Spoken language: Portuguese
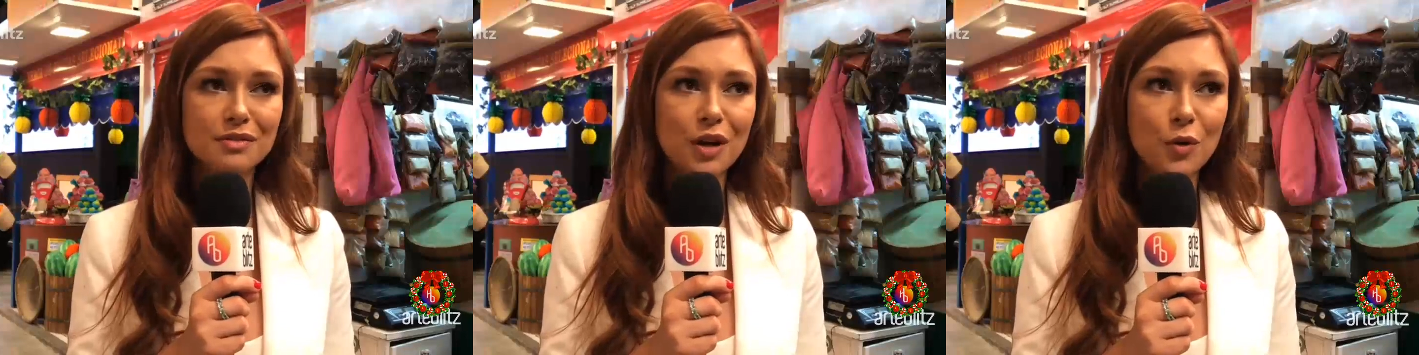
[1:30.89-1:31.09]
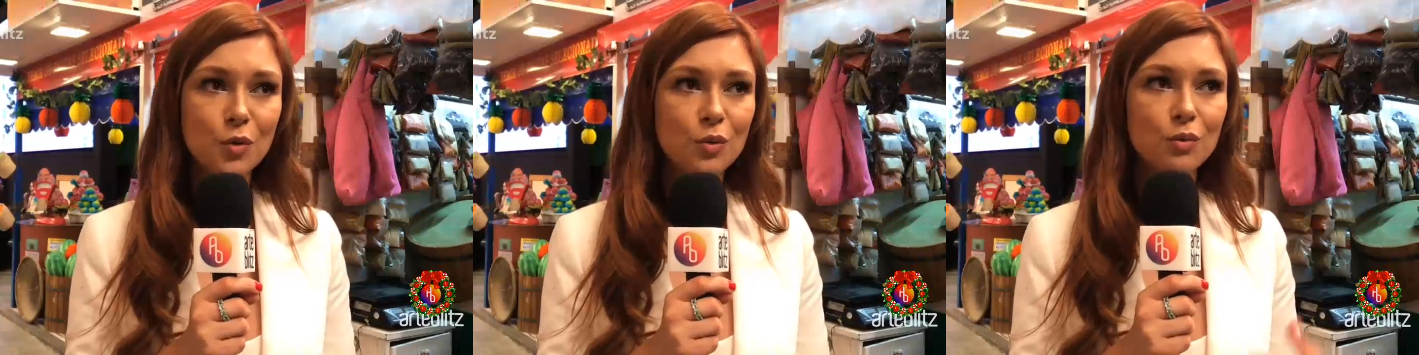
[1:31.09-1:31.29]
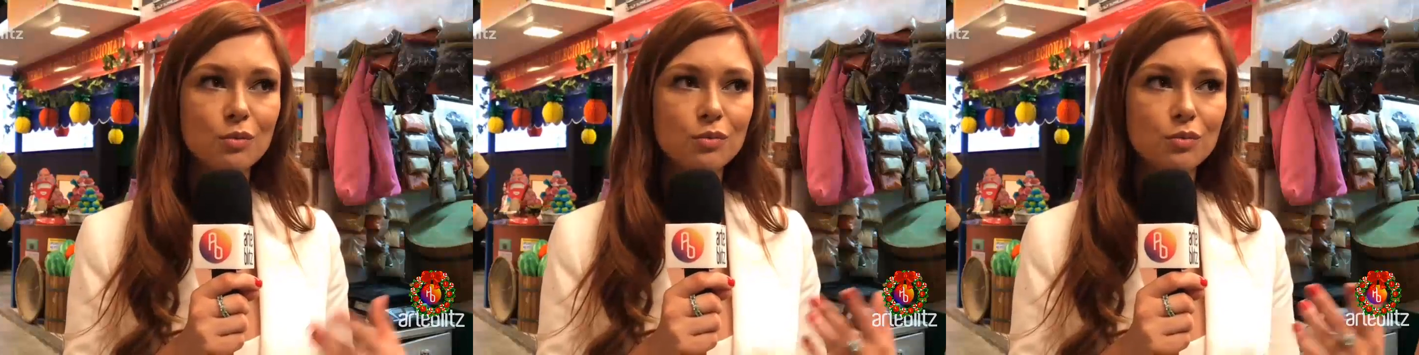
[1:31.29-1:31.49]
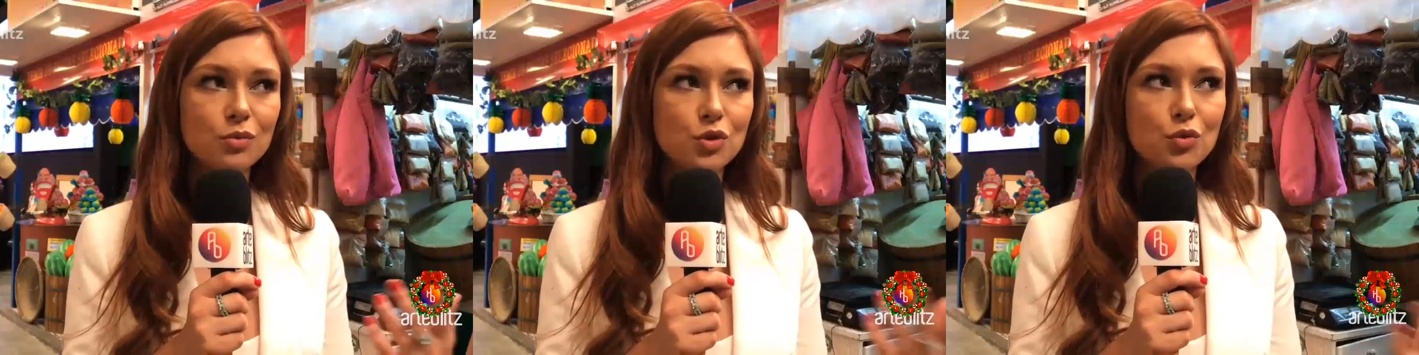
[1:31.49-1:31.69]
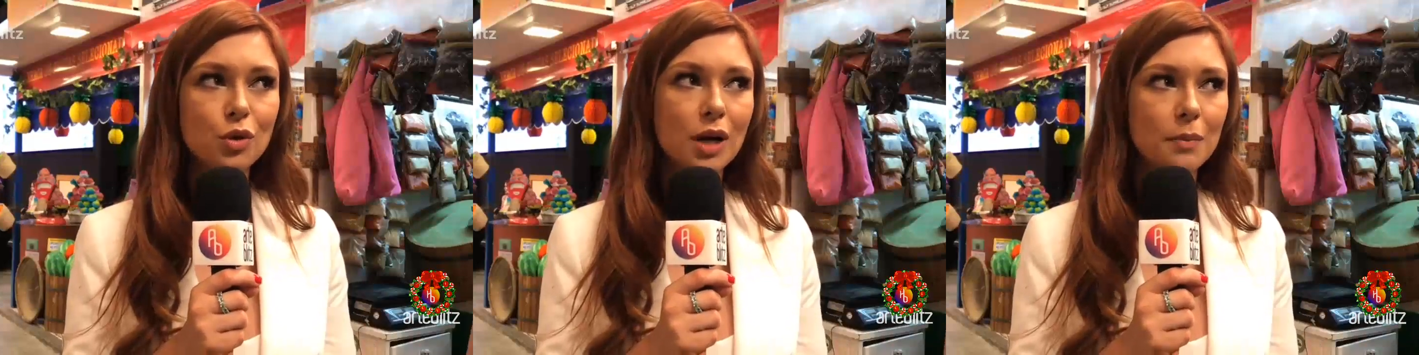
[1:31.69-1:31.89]
algum
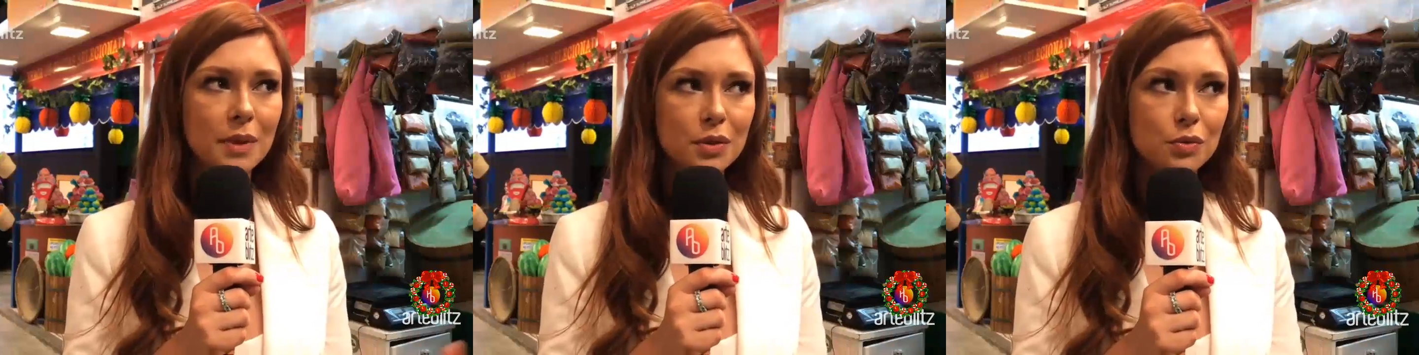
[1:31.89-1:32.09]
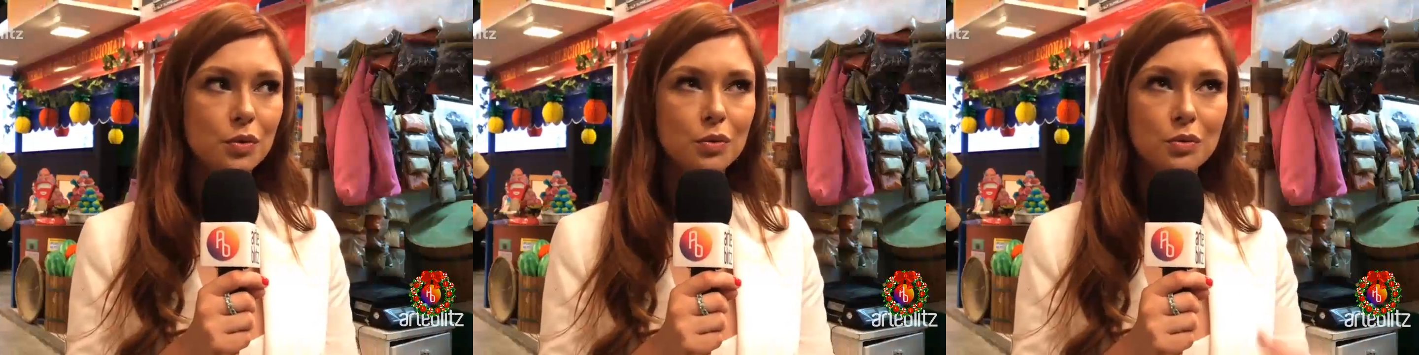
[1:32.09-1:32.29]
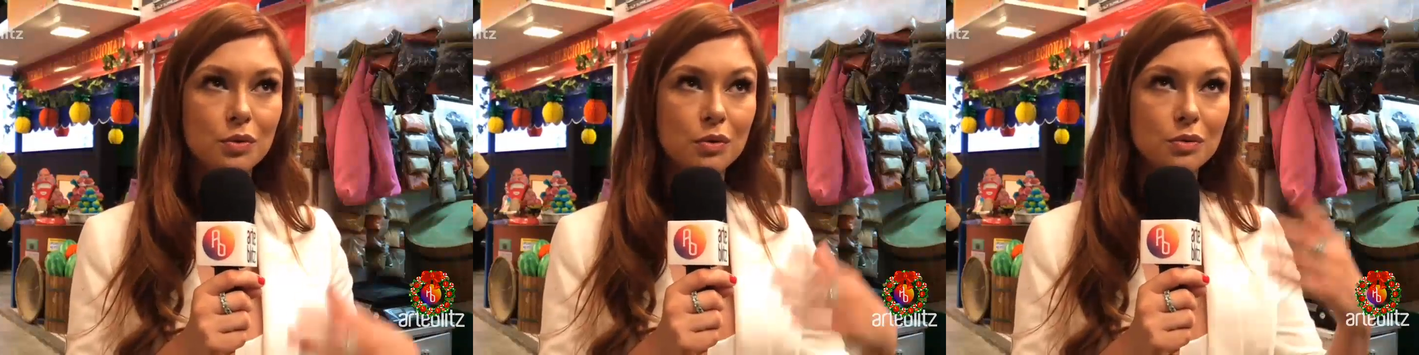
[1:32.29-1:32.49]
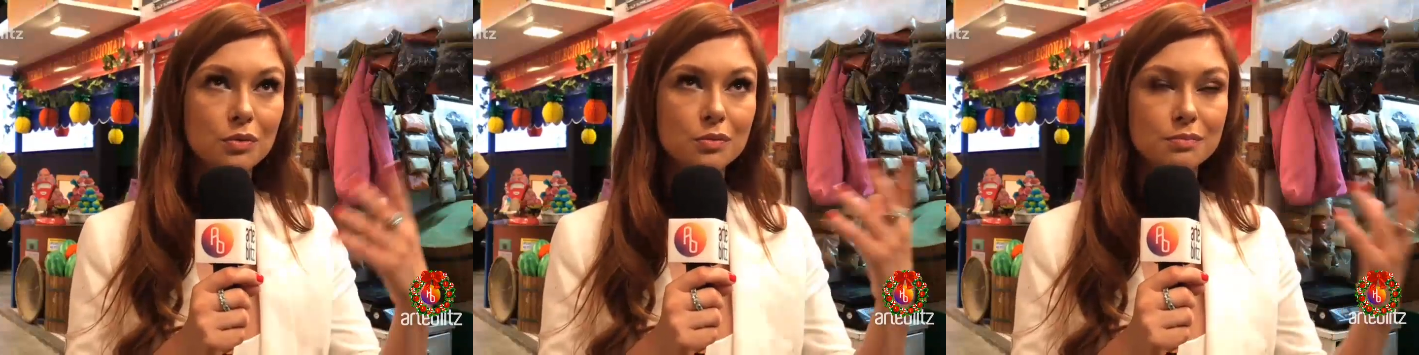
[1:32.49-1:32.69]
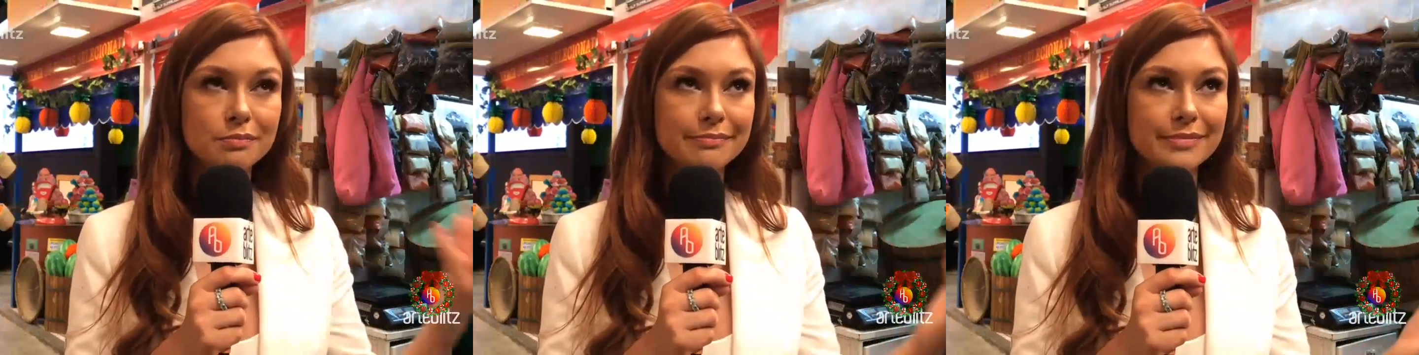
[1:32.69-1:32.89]
julgamento ou,
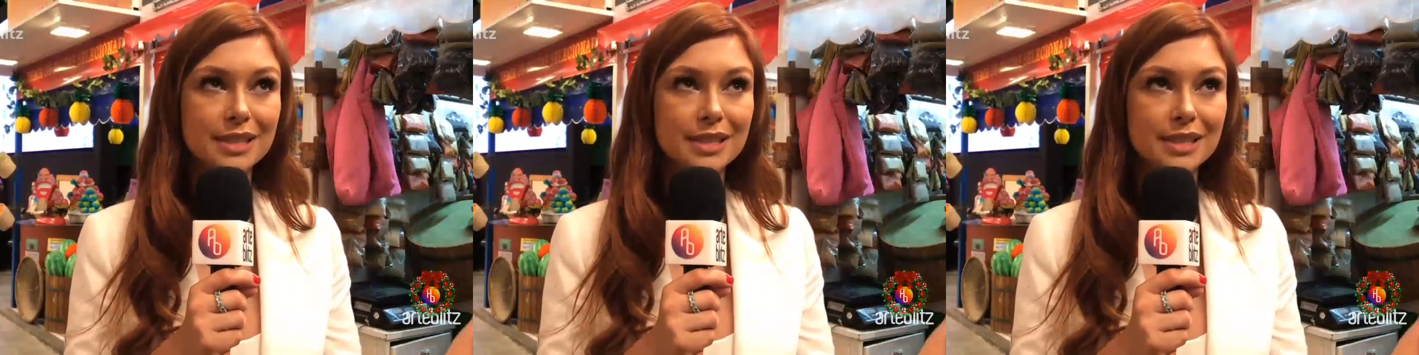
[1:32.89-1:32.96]
ou